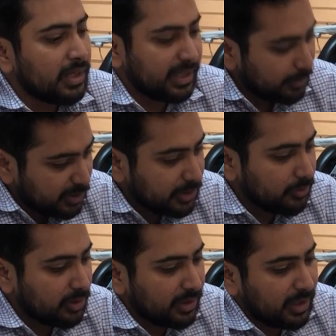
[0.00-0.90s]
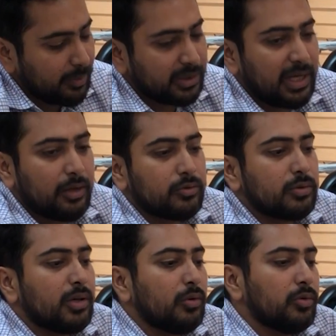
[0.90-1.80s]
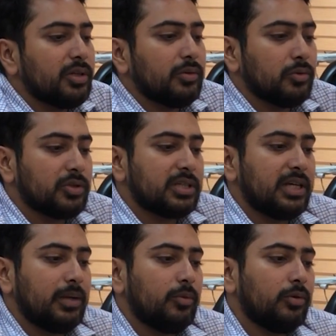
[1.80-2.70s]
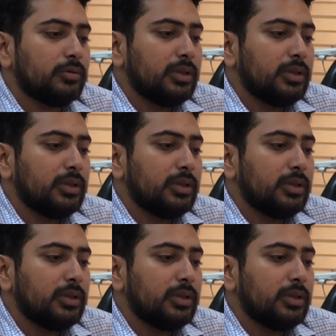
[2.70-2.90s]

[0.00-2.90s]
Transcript: না এই বিষয়গুলো নিয়ে আমাদের আলোচনা হচ্ছে এবং